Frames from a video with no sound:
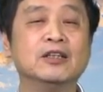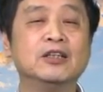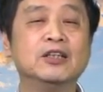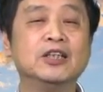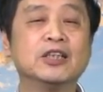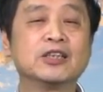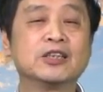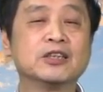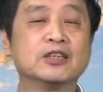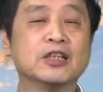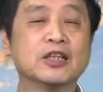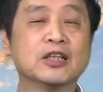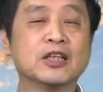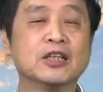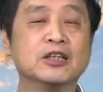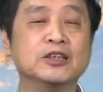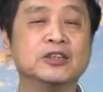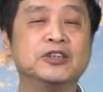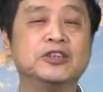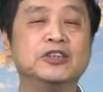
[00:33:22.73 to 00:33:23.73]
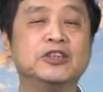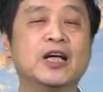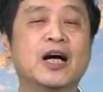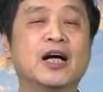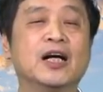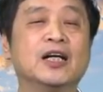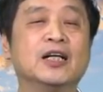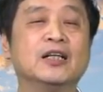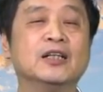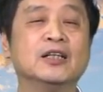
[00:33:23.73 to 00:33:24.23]
你死的可惜
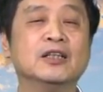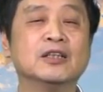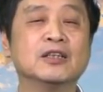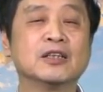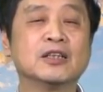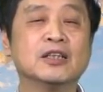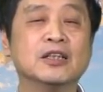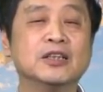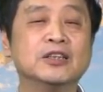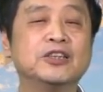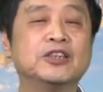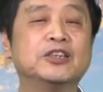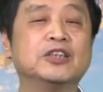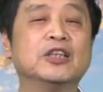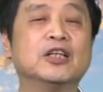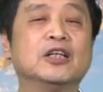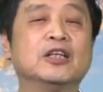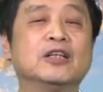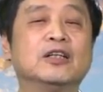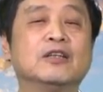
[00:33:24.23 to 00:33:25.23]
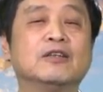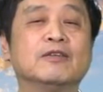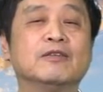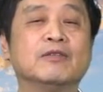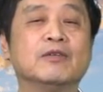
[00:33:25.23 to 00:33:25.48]
啊，可惜了。”